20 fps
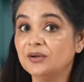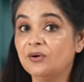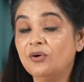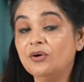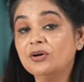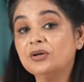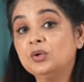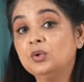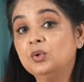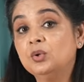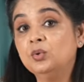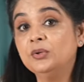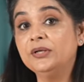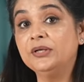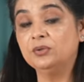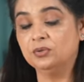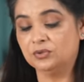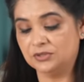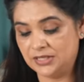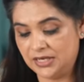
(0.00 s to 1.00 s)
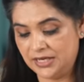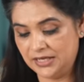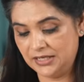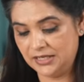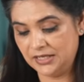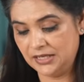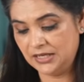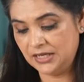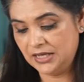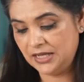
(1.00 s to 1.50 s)
और गुई हो
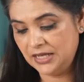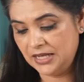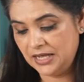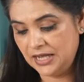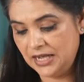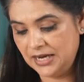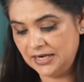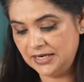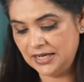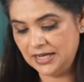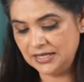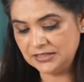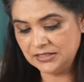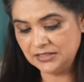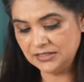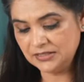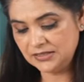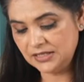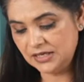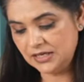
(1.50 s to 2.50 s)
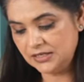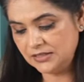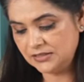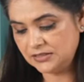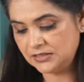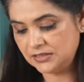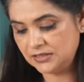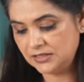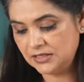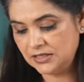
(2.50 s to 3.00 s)
जाएंगे एंड एज अ
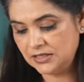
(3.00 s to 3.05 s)
रिज़ल्ट